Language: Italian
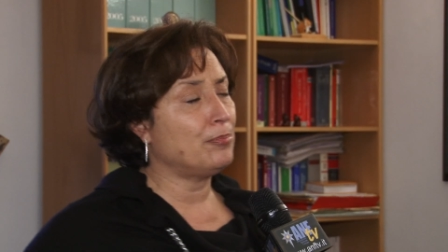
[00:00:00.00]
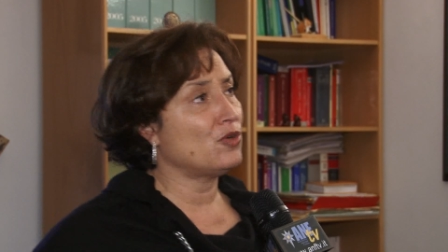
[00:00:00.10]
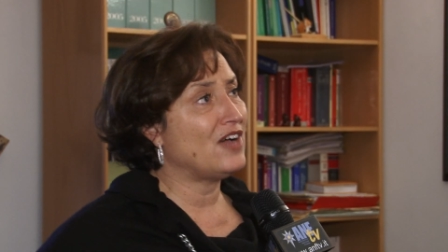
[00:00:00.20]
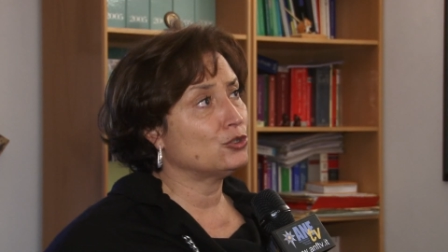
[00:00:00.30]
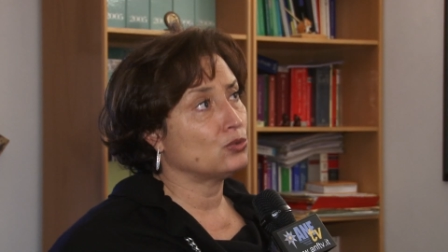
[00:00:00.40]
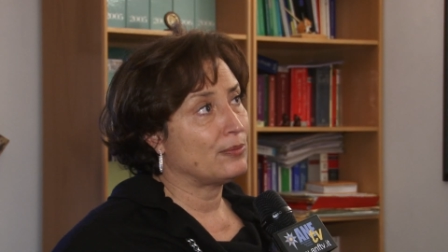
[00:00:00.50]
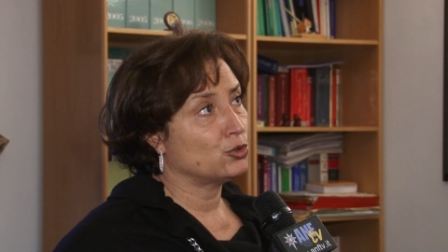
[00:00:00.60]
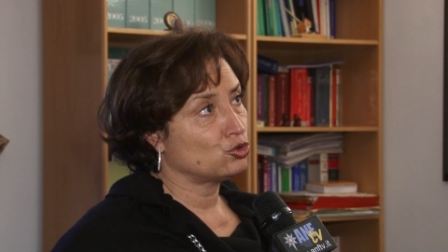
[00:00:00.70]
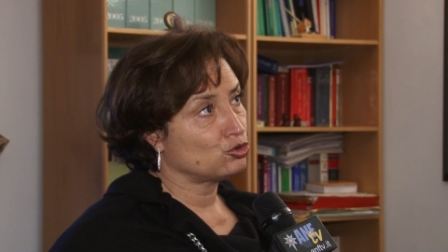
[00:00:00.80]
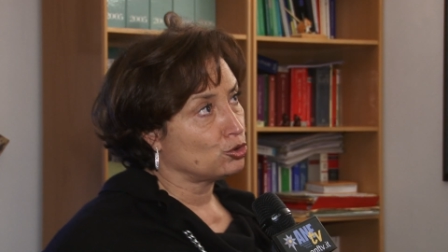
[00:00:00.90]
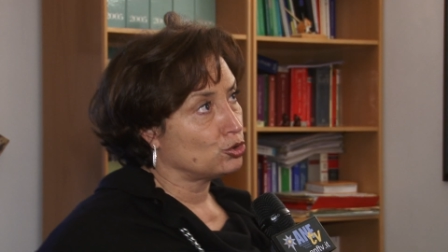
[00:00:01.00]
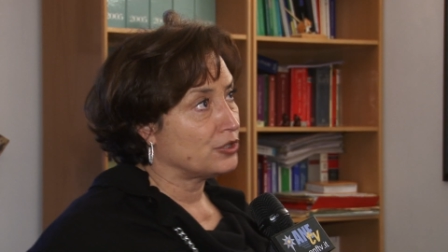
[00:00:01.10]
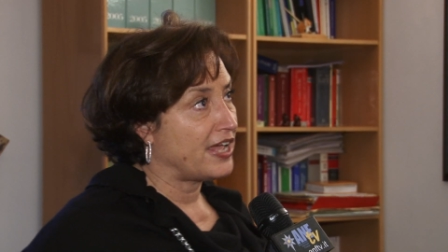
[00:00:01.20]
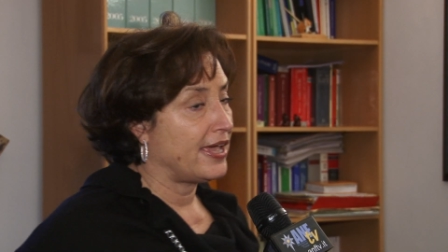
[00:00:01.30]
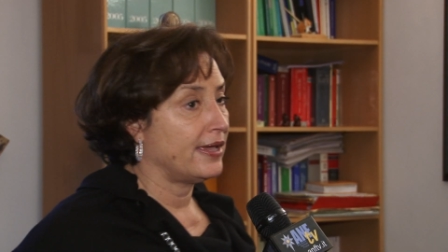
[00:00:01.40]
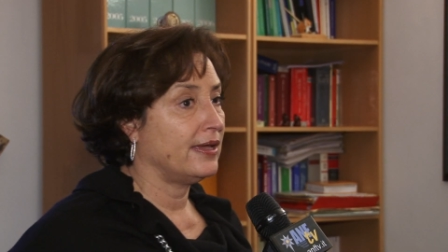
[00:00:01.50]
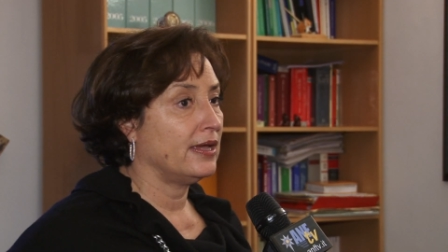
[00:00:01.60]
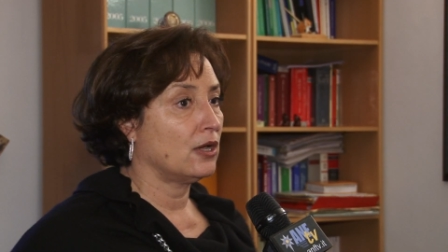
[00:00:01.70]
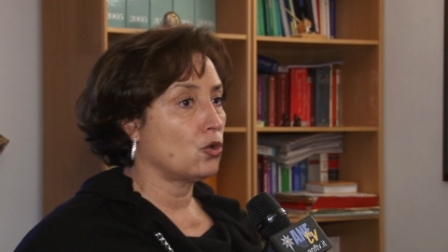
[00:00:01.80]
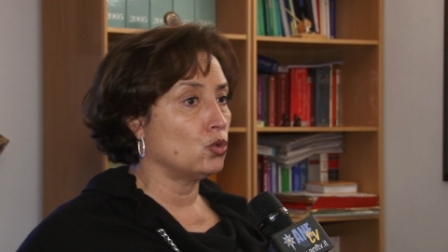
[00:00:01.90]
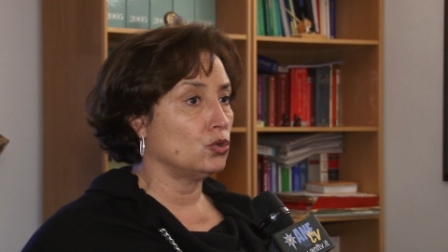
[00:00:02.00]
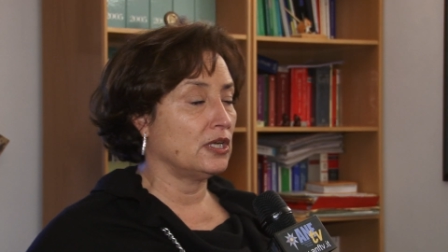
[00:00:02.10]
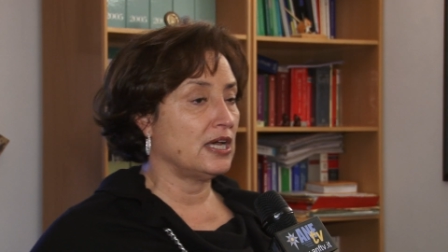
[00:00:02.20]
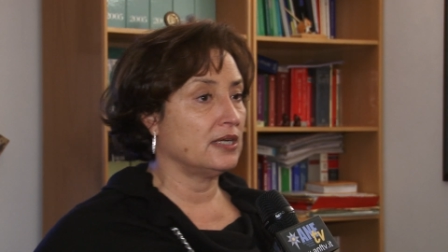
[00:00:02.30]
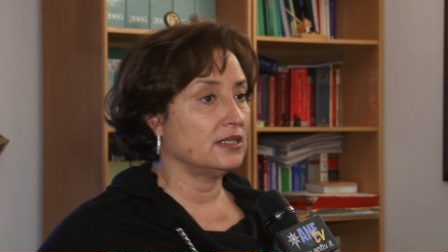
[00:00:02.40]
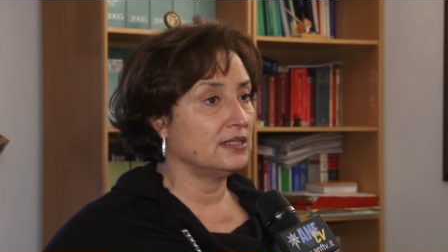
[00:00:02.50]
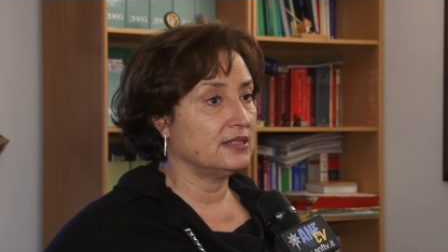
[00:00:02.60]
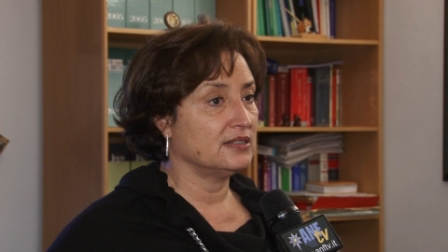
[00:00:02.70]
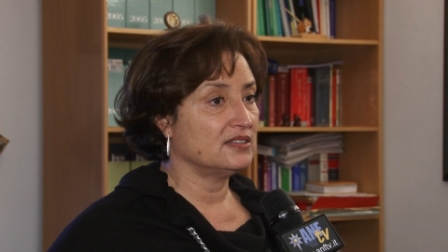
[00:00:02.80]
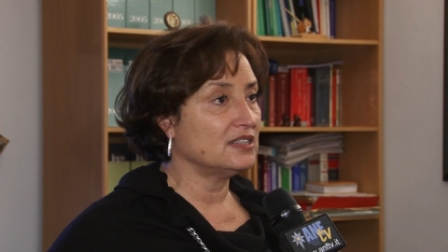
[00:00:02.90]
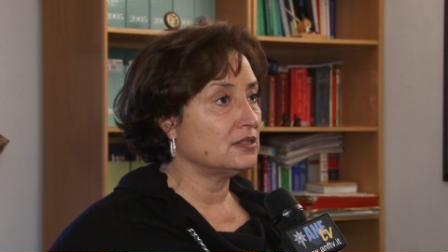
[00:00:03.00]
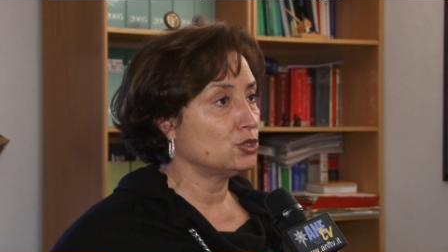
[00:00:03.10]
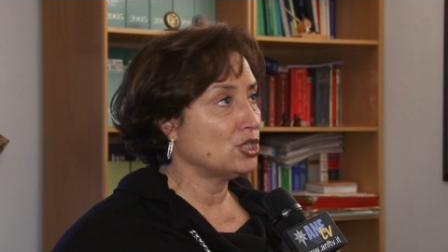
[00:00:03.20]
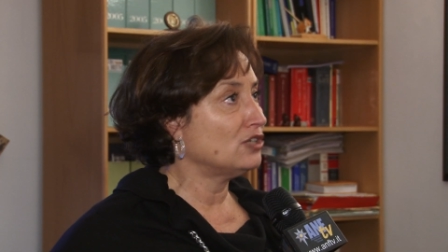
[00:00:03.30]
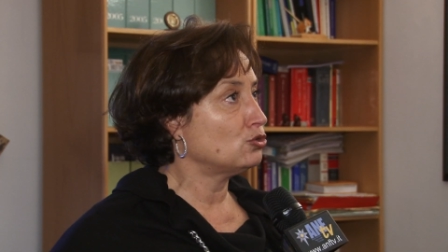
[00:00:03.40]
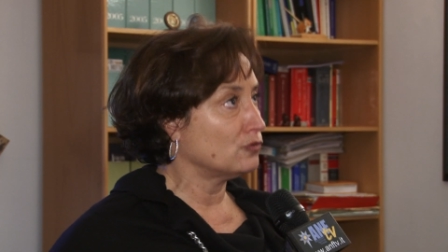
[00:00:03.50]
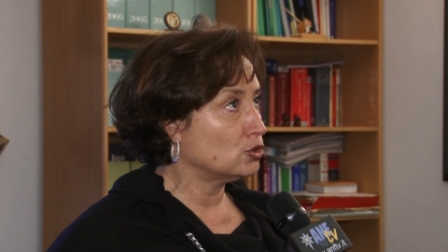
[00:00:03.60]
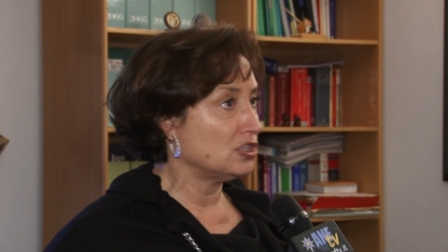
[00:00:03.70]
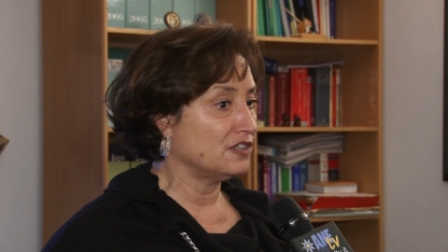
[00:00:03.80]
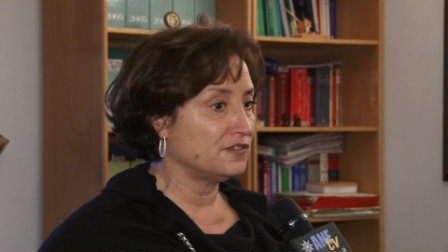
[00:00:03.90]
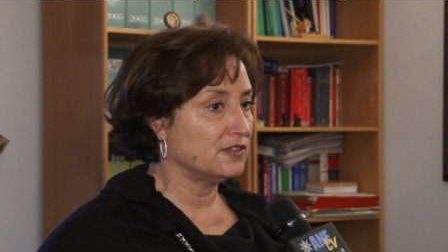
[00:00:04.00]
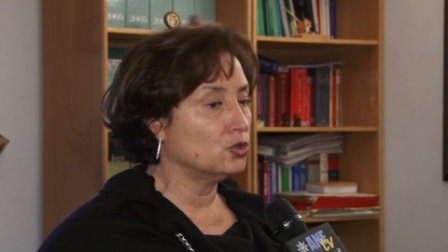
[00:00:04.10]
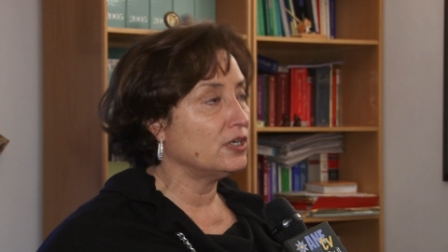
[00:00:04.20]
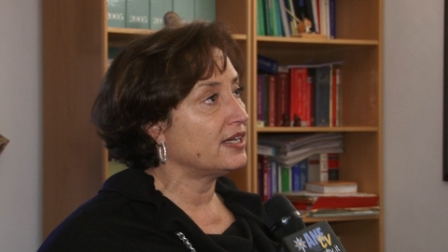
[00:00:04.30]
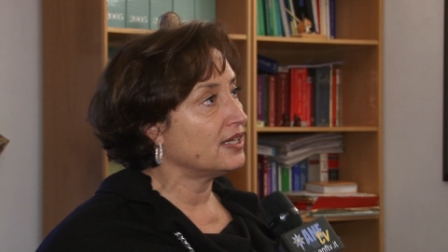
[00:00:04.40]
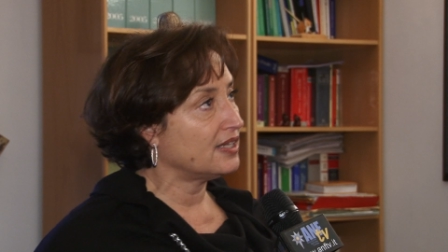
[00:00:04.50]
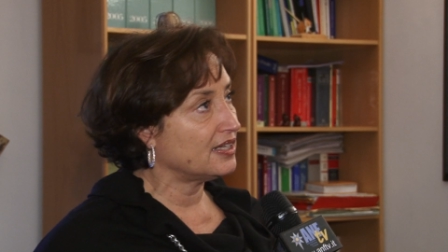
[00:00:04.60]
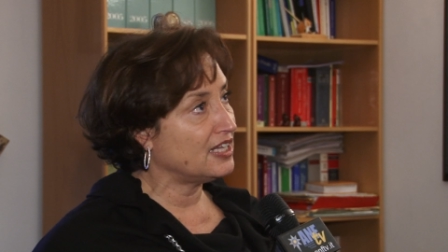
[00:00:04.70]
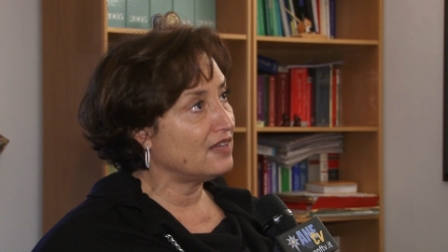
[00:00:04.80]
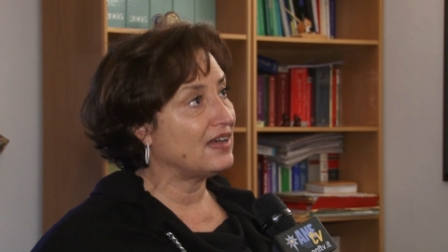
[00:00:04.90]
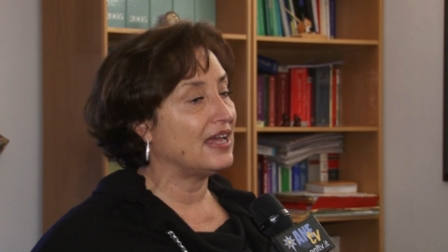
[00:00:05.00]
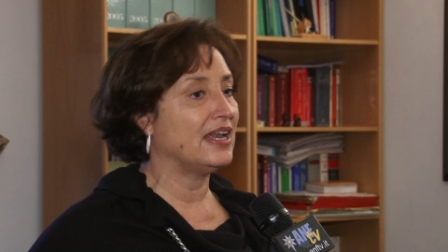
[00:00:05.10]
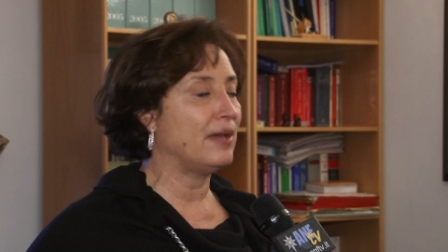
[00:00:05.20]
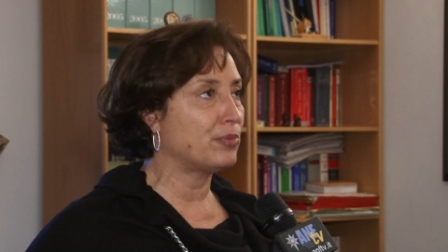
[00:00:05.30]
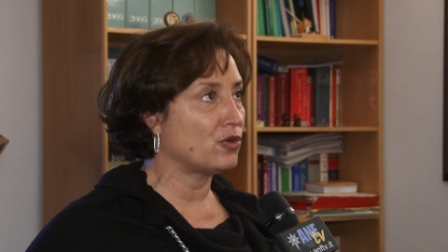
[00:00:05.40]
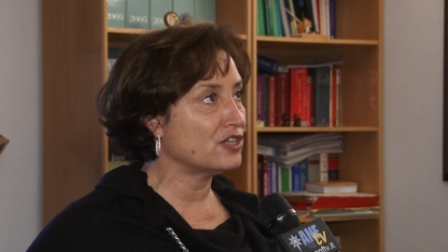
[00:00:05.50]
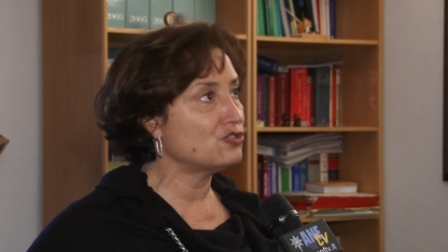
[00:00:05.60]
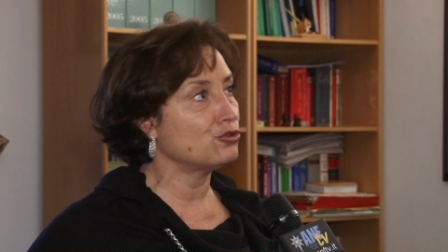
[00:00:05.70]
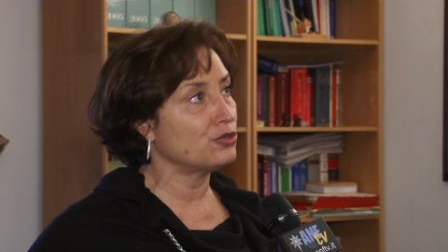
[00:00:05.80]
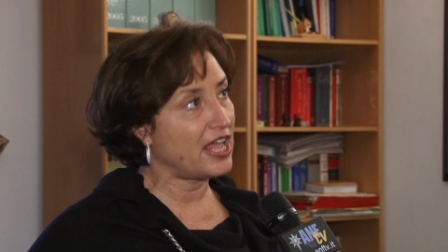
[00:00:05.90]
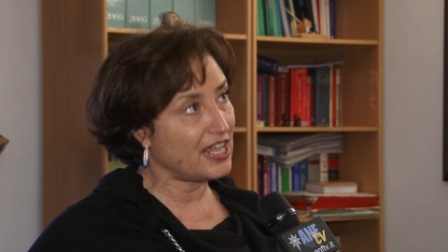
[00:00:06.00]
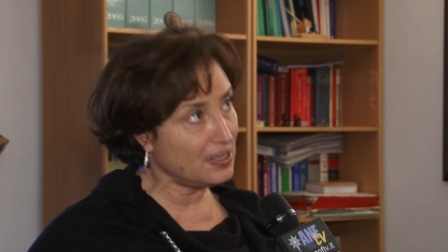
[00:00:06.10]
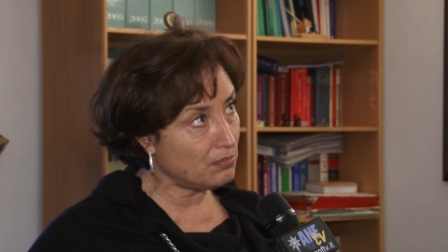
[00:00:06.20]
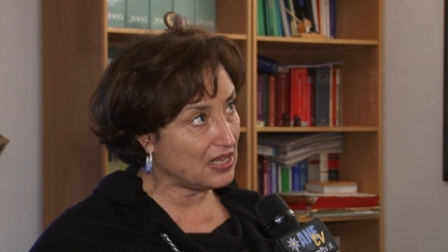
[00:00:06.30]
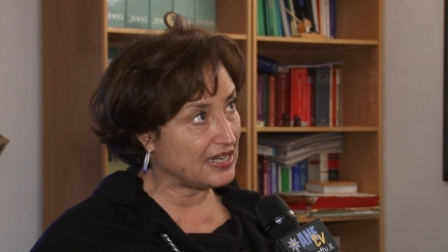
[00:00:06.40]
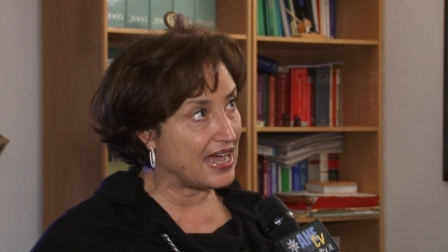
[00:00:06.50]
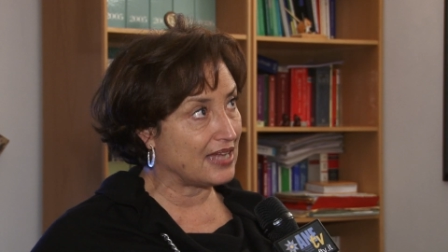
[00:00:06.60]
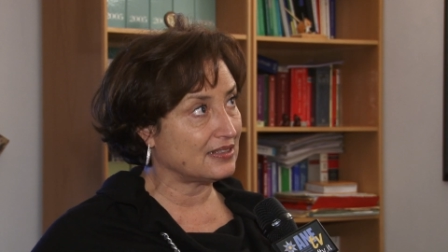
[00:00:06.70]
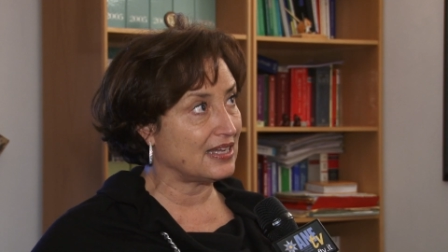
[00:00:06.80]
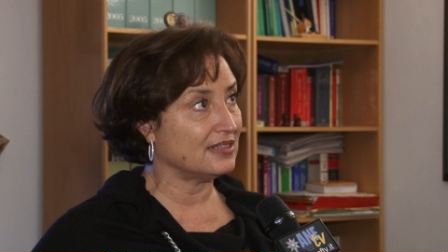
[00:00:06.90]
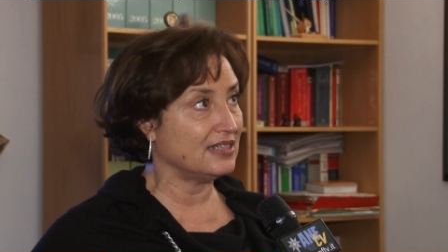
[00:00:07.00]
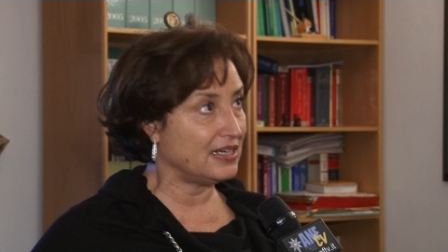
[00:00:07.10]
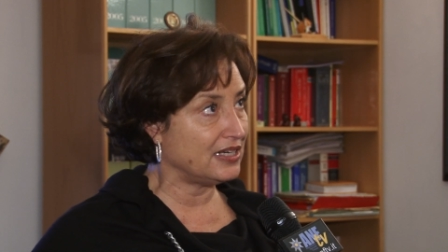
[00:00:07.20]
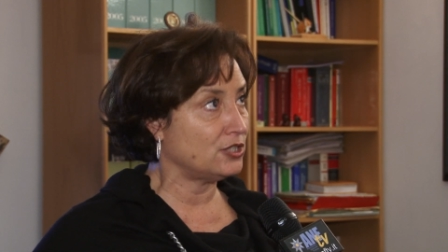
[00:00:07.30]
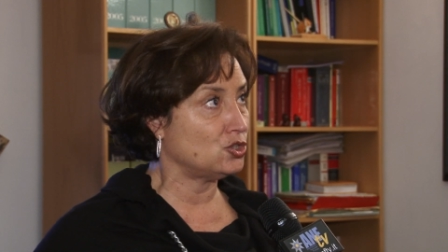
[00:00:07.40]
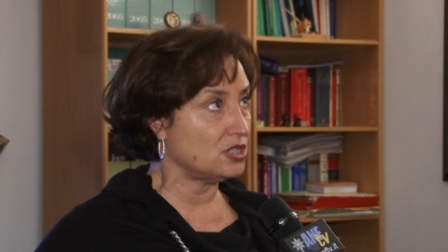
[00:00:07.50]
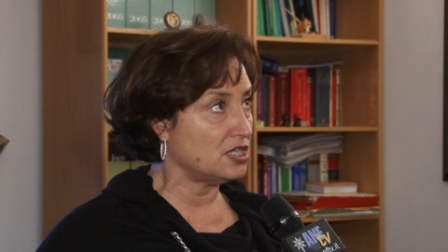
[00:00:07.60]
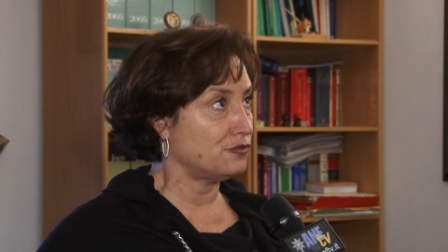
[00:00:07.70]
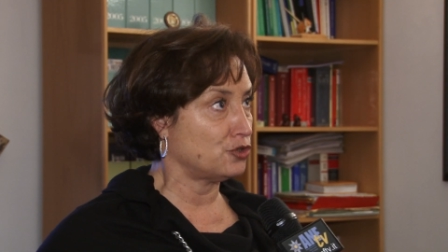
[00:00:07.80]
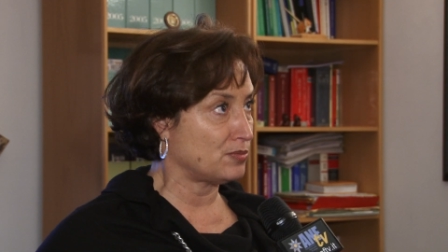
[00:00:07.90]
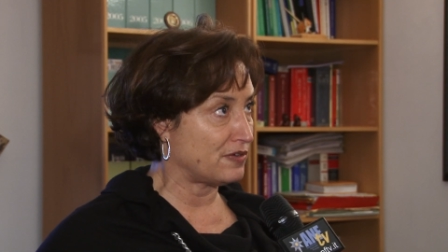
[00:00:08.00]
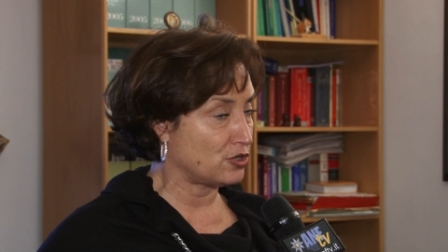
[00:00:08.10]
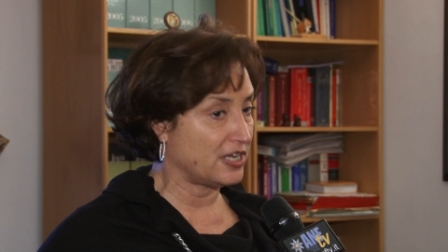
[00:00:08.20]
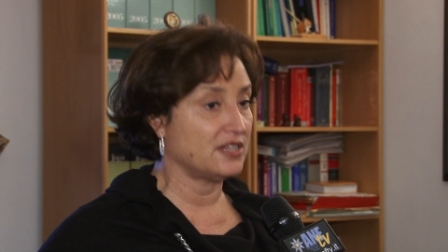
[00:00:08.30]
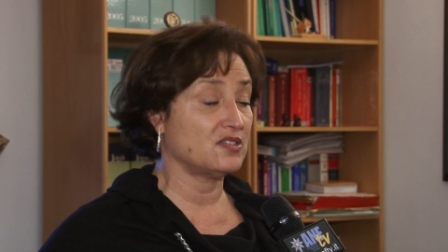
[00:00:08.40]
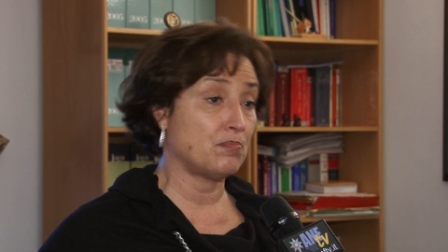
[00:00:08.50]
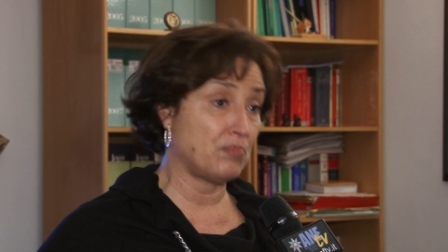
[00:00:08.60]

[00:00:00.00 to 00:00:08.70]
approvato una mozione eh, con eh, 700 voti a favore che chiedeva l'approvazione immediata della legge di riforma forense.